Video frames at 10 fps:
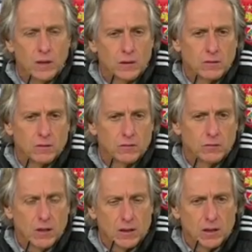4,
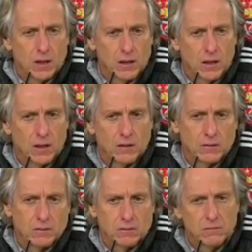um lateral
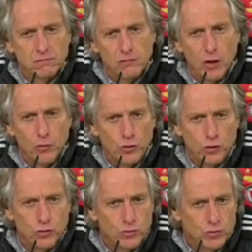direito, não há
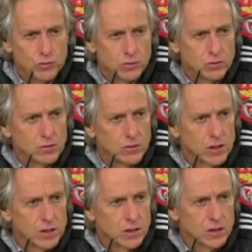muitos no mundo
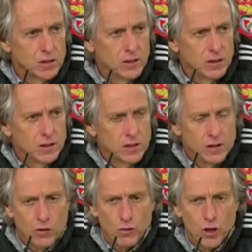com, esta,
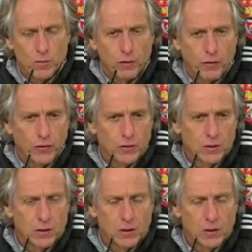com este
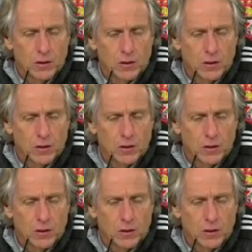perfil.